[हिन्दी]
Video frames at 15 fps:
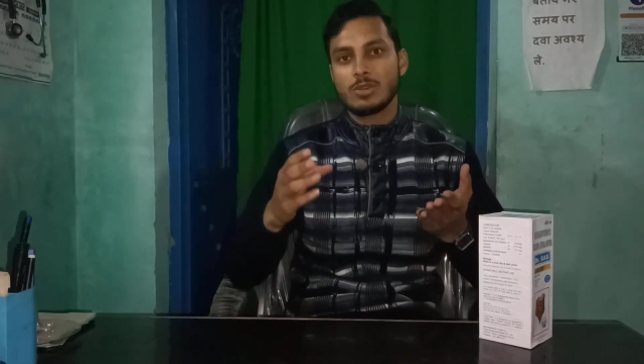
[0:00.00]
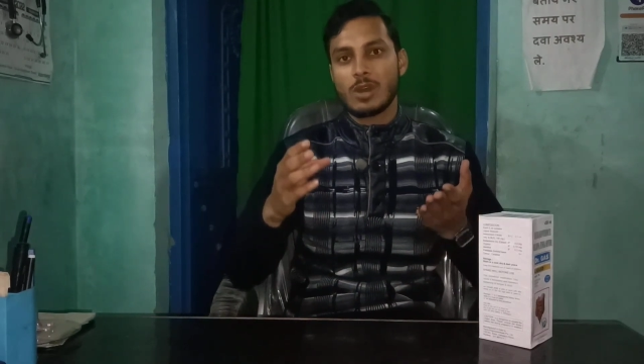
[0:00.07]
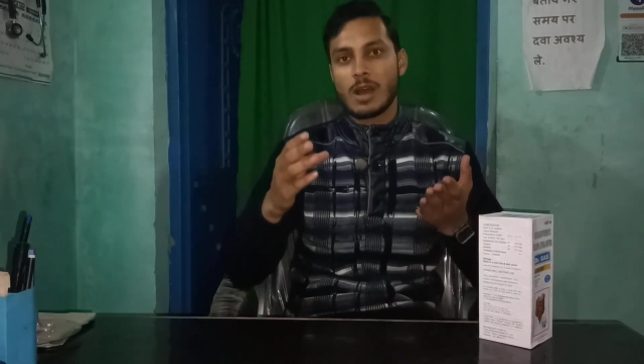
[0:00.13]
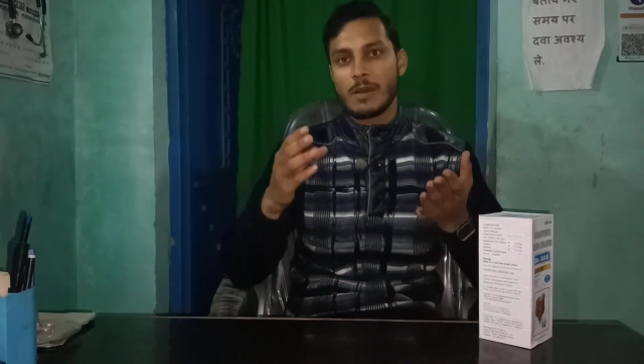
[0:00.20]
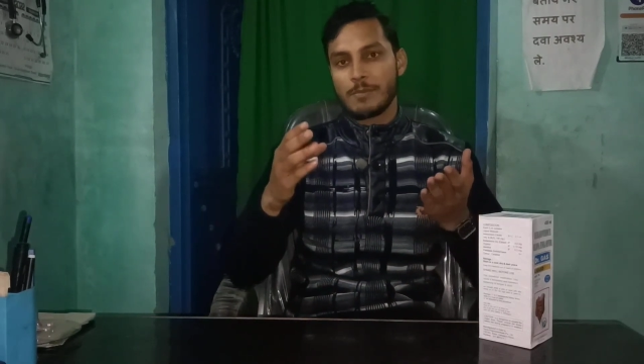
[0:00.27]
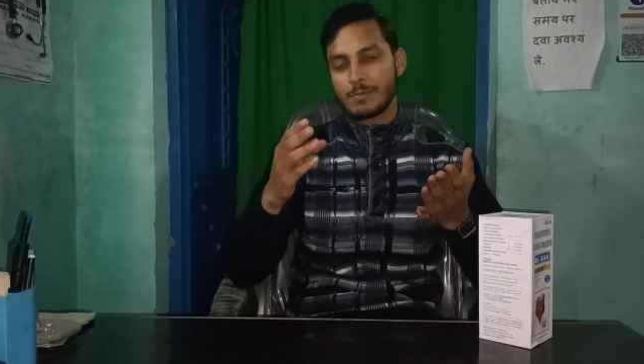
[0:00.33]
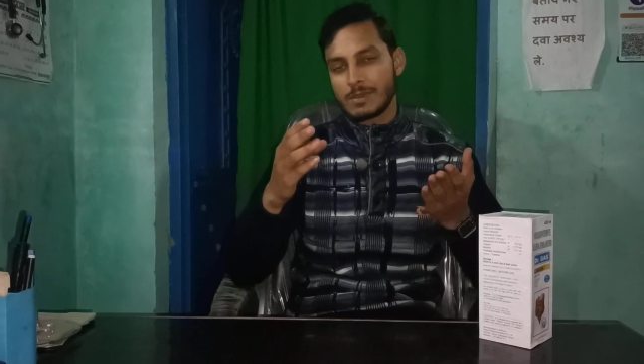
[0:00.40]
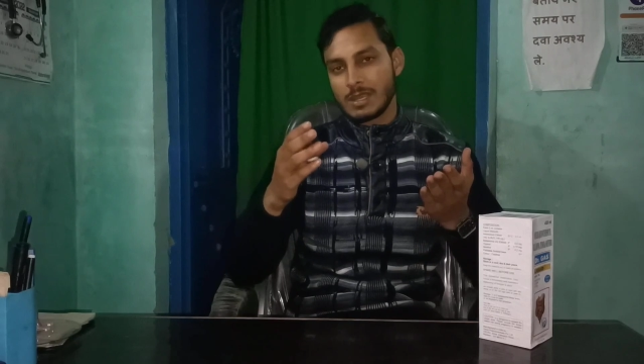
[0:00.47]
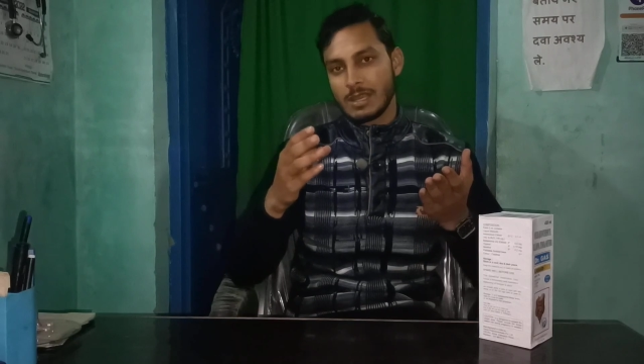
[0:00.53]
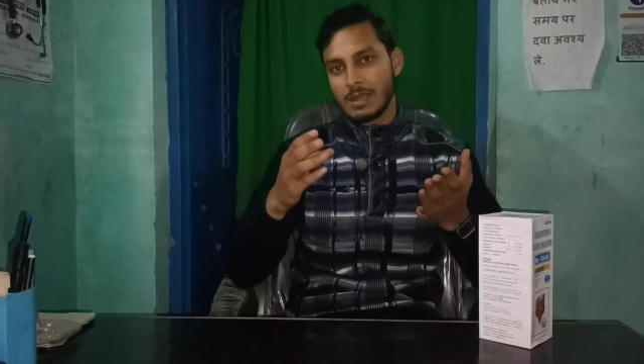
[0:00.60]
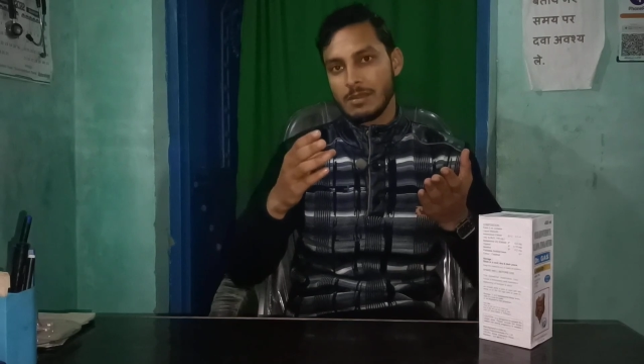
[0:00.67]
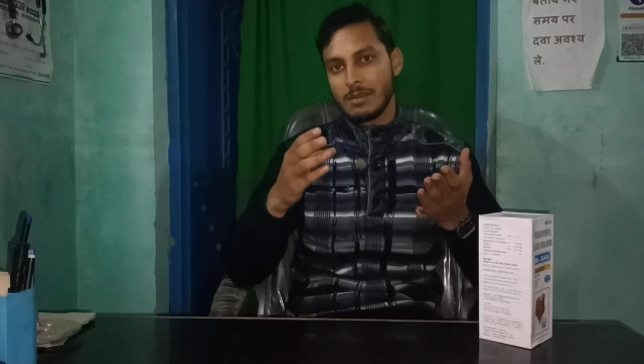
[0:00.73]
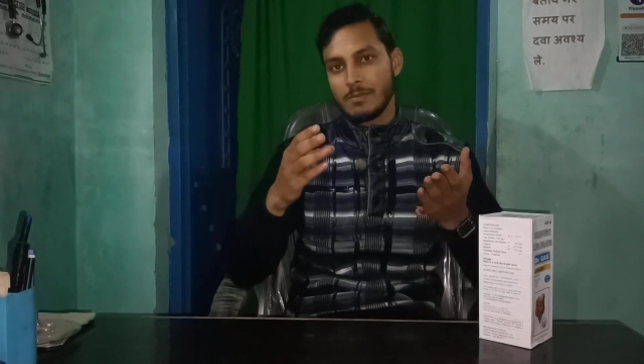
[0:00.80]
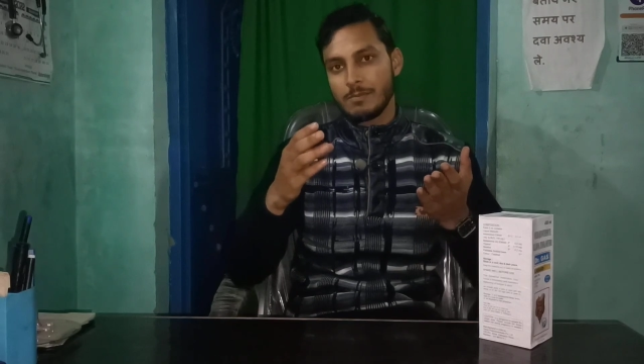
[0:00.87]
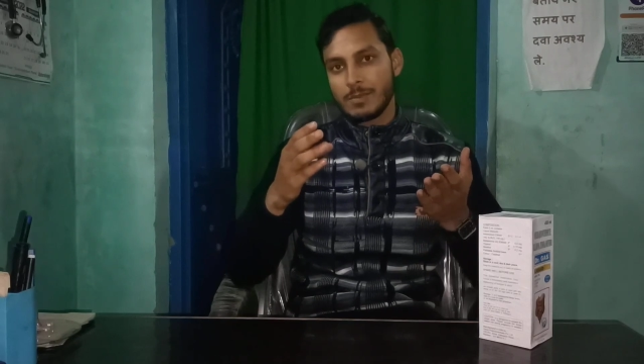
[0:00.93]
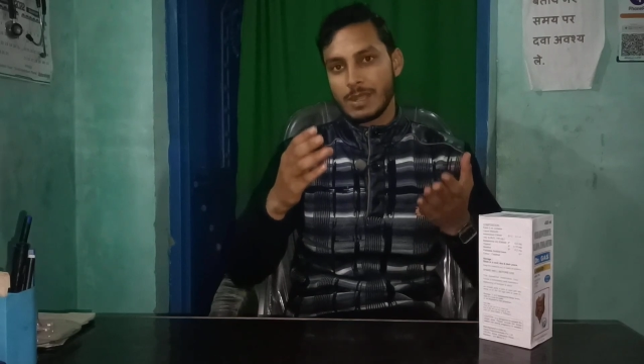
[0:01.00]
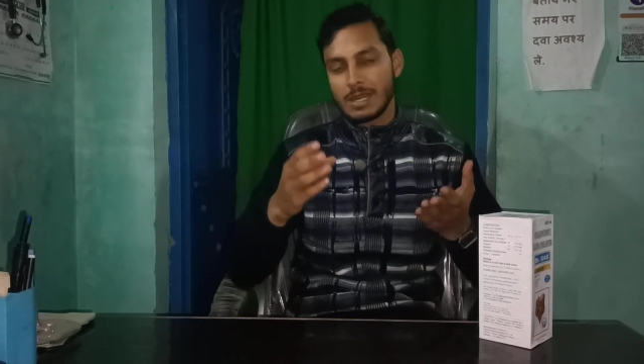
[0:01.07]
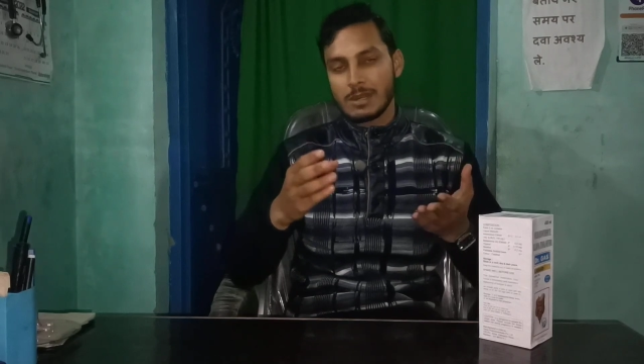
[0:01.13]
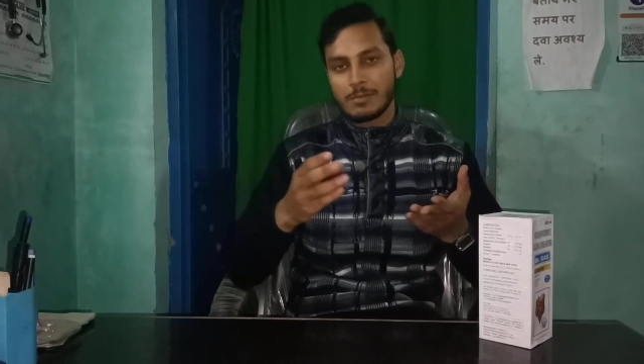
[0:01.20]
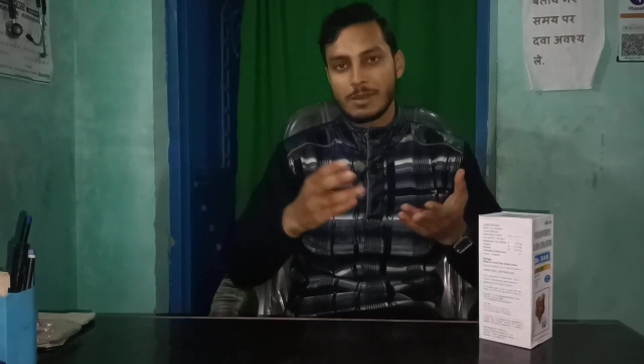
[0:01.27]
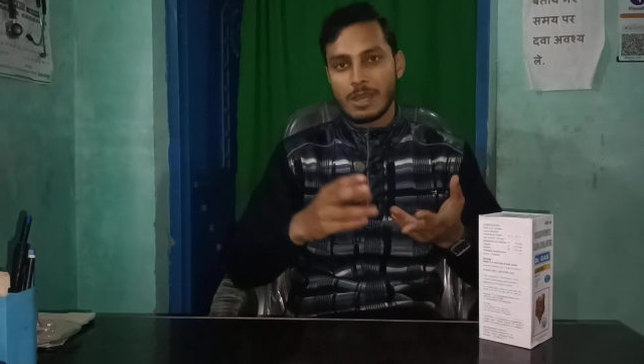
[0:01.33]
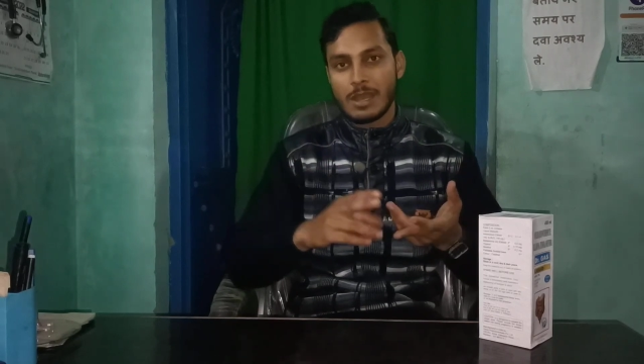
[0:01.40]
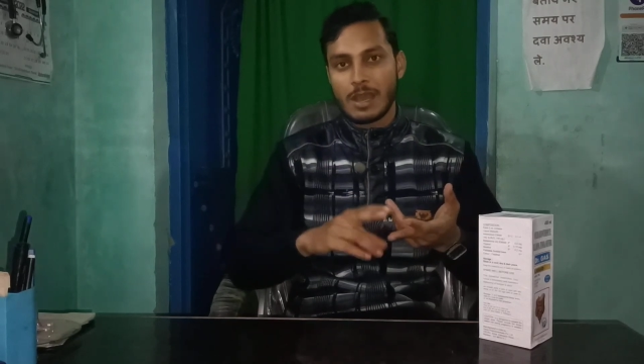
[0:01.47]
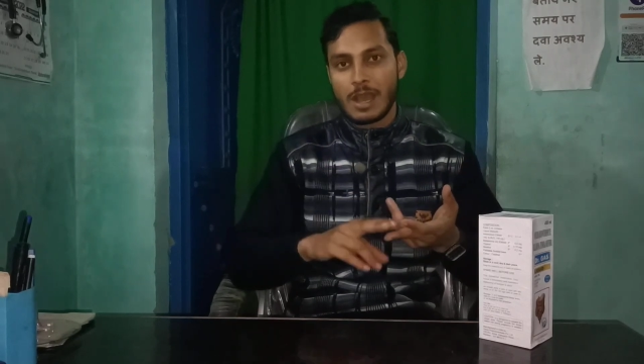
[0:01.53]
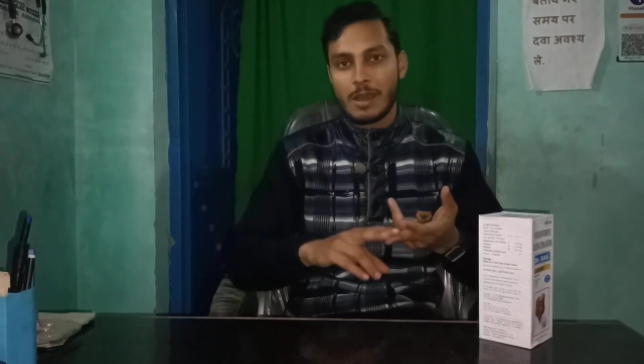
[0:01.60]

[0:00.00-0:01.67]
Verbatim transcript: जो आपके पेट में